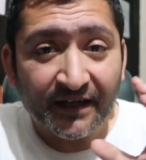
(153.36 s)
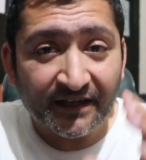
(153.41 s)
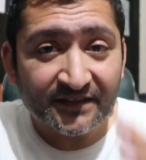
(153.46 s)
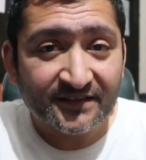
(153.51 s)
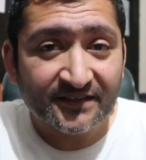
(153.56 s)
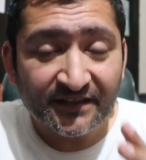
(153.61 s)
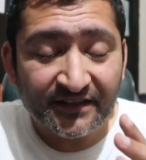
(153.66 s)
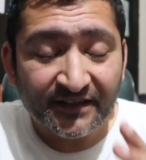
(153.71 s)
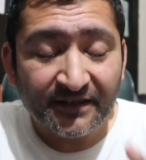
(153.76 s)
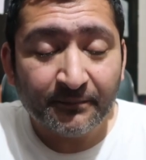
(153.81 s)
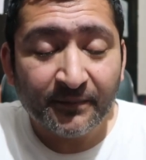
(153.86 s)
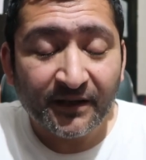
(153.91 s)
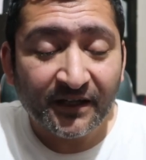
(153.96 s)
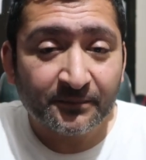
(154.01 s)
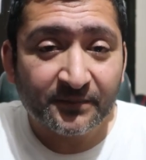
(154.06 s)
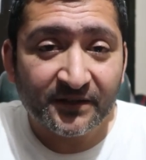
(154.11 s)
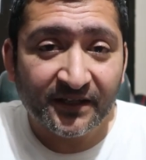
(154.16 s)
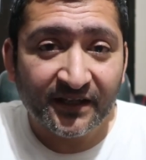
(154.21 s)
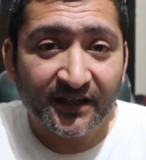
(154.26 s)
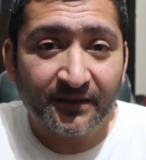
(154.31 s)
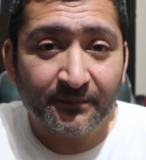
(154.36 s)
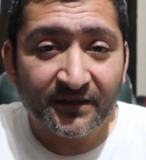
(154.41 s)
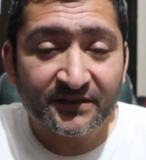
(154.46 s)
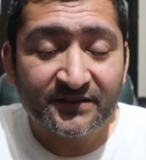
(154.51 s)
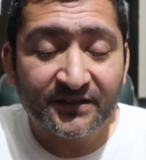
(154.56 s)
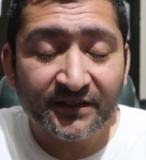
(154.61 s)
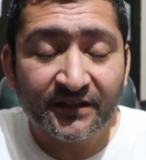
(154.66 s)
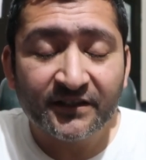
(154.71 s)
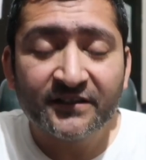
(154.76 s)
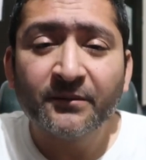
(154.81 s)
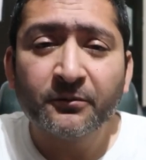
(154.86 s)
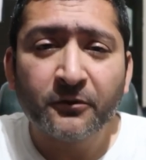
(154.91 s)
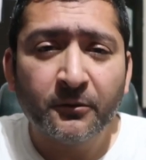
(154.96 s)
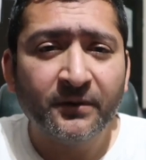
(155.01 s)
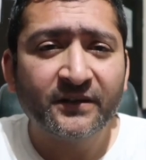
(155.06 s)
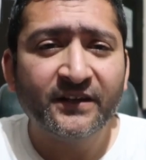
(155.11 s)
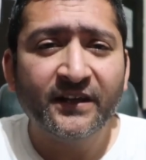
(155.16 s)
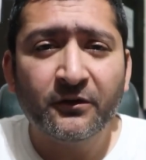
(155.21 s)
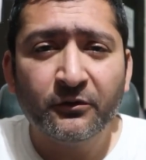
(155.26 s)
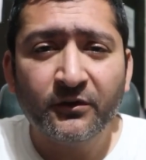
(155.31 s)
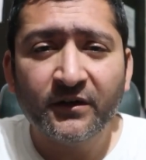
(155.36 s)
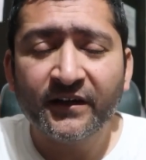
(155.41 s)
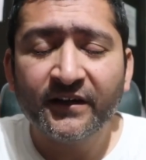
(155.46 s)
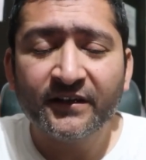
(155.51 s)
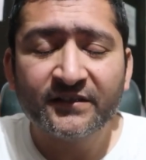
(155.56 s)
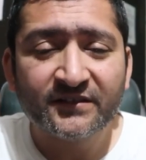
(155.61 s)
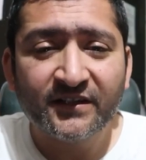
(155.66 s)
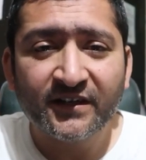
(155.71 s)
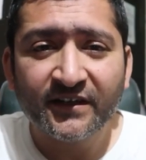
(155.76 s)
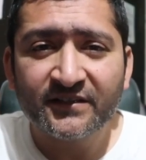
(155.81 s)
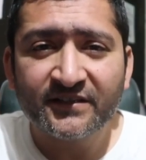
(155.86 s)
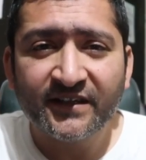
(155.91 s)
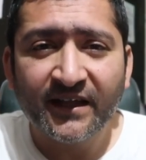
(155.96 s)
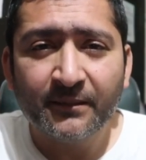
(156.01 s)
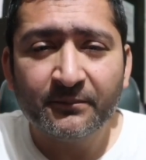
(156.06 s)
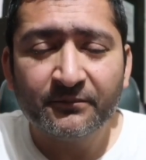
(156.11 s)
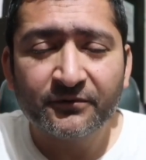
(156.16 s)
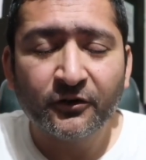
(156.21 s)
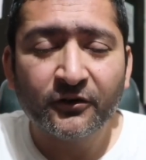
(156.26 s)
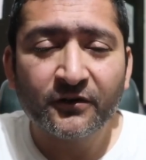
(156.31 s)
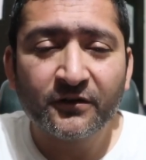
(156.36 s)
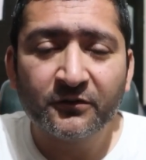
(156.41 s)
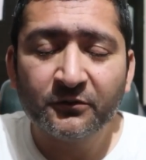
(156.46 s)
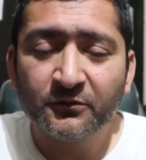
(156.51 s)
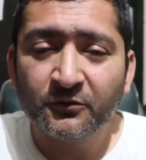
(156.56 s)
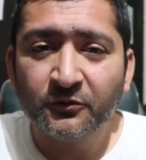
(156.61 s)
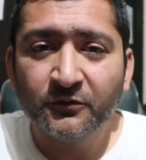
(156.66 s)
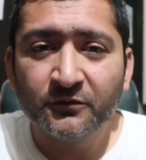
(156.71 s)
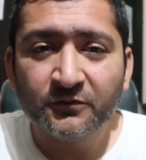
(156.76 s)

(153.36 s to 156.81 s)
असल ये बात बताने का मकसद ये सबको पता ही होगा कि इस तरह के स्कैम फ्रॉड तो